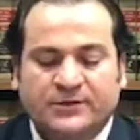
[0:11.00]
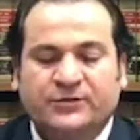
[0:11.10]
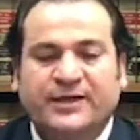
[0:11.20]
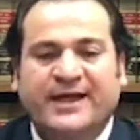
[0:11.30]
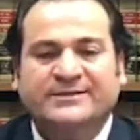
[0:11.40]

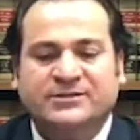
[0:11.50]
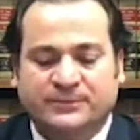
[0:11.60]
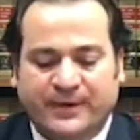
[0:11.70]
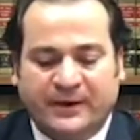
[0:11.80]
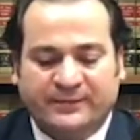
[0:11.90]
Re-entry
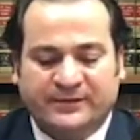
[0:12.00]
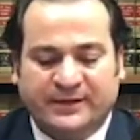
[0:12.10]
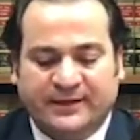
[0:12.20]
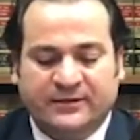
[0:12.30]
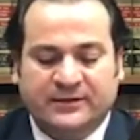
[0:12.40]
permit
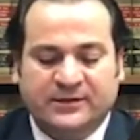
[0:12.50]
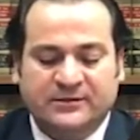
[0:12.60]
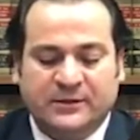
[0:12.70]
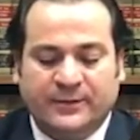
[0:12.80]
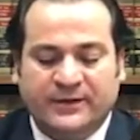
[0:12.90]
ile 2
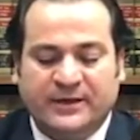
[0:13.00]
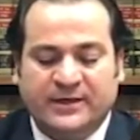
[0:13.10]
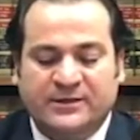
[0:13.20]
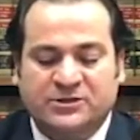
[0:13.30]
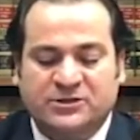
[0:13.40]
yıl Amerika'ya
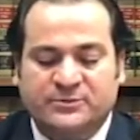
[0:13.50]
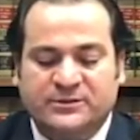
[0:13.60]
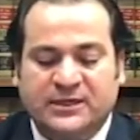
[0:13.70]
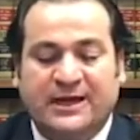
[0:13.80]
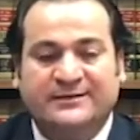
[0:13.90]

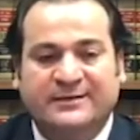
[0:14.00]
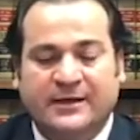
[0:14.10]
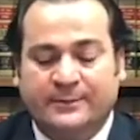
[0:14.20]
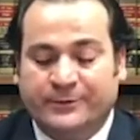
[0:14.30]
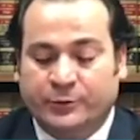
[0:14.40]
girişimizi
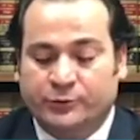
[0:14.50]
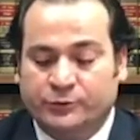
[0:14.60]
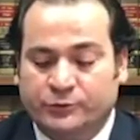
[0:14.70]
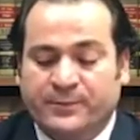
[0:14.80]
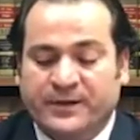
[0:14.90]

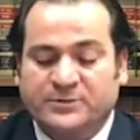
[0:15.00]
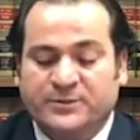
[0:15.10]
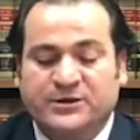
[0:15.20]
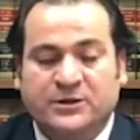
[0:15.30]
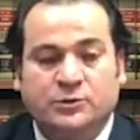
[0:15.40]
erteleyebiliyoruz. Peş
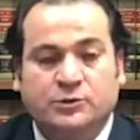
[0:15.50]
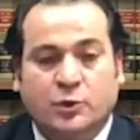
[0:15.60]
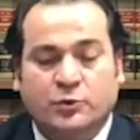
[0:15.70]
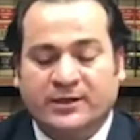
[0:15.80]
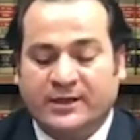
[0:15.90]
peşe
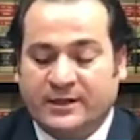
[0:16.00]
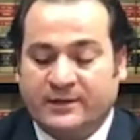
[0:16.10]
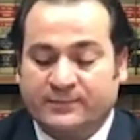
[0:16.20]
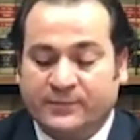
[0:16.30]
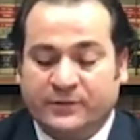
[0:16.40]
3-4
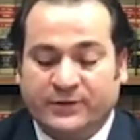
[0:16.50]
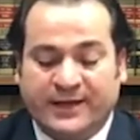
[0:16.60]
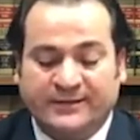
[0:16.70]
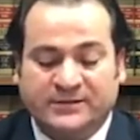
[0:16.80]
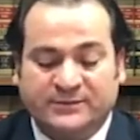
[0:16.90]
kere
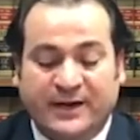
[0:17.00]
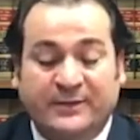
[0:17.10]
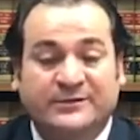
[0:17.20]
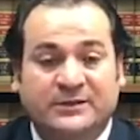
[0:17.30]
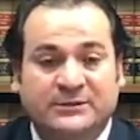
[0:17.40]
re-entry
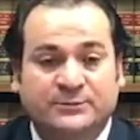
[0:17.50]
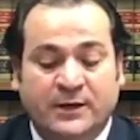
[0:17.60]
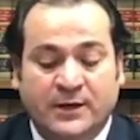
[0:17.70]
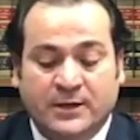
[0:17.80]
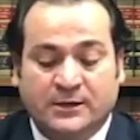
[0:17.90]
permit alıp
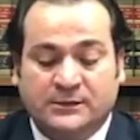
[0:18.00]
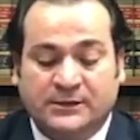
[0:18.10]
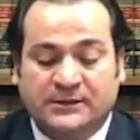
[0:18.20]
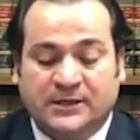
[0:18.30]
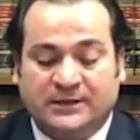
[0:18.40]

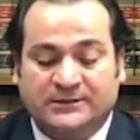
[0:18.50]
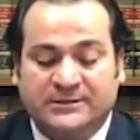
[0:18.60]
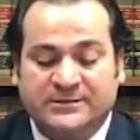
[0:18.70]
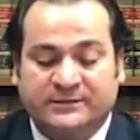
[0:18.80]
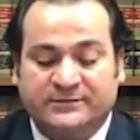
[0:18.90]
green card
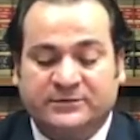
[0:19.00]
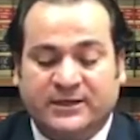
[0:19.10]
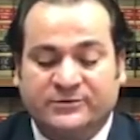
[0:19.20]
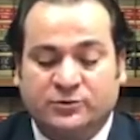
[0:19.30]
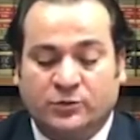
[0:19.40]

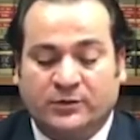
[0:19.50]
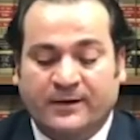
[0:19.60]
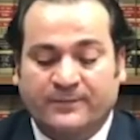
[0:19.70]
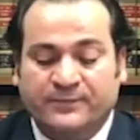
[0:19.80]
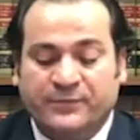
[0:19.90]
kazandıktan
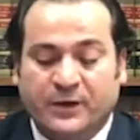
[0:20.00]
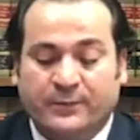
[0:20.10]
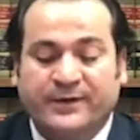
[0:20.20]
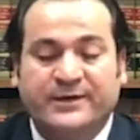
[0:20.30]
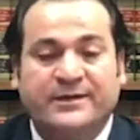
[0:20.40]
sonra
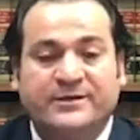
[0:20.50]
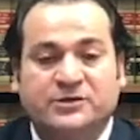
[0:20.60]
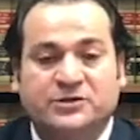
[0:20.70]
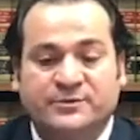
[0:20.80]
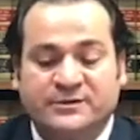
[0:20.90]
Amerika'ya
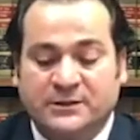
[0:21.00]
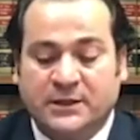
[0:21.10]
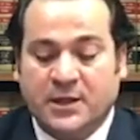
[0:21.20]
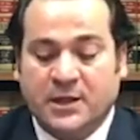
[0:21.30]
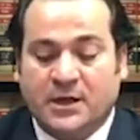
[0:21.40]
girişimizi
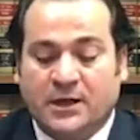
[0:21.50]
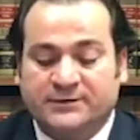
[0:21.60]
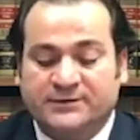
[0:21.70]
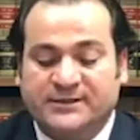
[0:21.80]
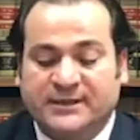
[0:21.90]

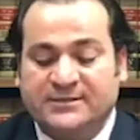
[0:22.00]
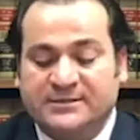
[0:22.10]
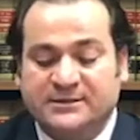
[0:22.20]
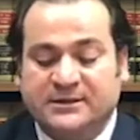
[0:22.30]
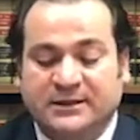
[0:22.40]

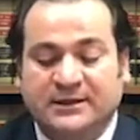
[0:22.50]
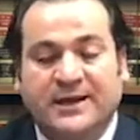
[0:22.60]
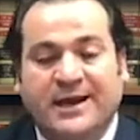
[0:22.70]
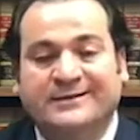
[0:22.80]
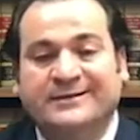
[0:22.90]
6-8 yıl
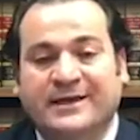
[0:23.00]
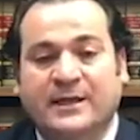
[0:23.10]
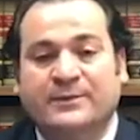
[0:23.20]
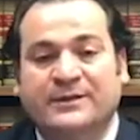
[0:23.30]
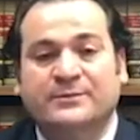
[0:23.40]
kadar
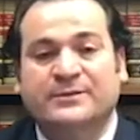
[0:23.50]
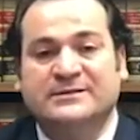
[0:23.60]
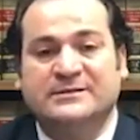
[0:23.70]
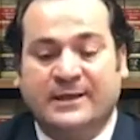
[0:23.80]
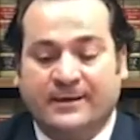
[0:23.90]
erteleyebilir
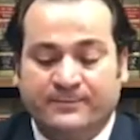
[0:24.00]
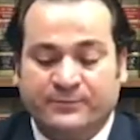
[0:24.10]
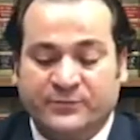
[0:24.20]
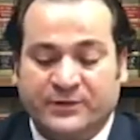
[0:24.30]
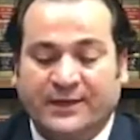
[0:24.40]
miyiz diye
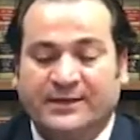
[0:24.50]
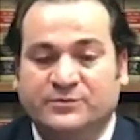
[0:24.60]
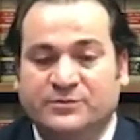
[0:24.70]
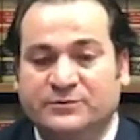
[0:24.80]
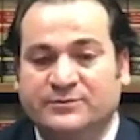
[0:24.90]

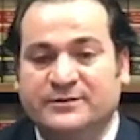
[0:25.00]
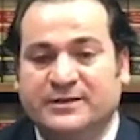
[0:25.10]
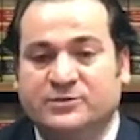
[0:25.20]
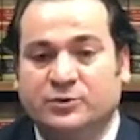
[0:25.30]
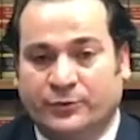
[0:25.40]
takipçimiz
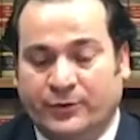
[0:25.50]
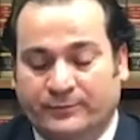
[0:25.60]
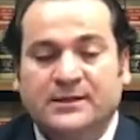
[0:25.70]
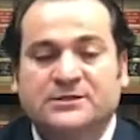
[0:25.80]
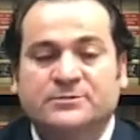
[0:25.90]
bize soruyor.
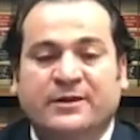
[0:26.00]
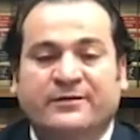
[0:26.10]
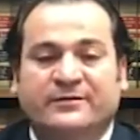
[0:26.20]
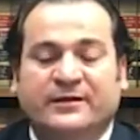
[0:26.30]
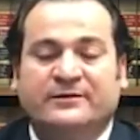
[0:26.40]
Şimdi
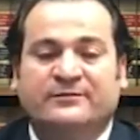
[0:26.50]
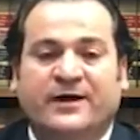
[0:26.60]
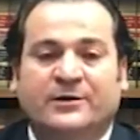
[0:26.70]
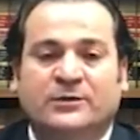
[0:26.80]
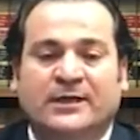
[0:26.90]
evet hani
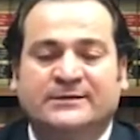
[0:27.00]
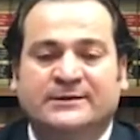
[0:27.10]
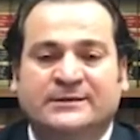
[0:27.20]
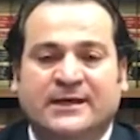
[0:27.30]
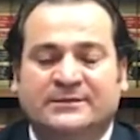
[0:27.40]
var olan
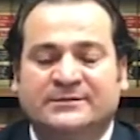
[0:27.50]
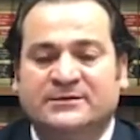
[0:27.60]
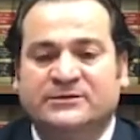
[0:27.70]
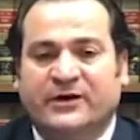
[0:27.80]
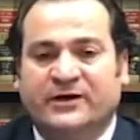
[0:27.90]
green
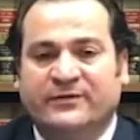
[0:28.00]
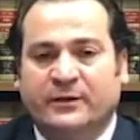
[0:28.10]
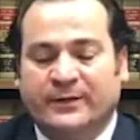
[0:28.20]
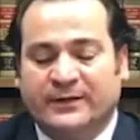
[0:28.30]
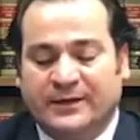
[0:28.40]
kartınız var ve
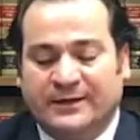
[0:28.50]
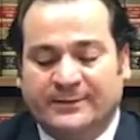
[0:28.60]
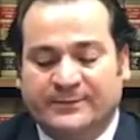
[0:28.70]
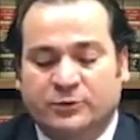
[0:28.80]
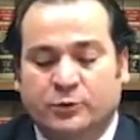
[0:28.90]
Amerika'ya
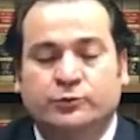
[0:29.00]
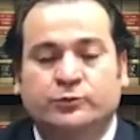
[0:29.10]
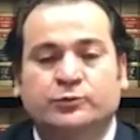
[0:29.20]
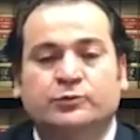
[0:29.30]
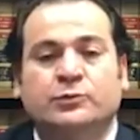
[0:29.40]
gelip
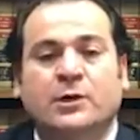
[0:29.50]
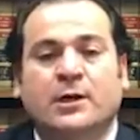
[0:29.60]
gidiyorsunuz.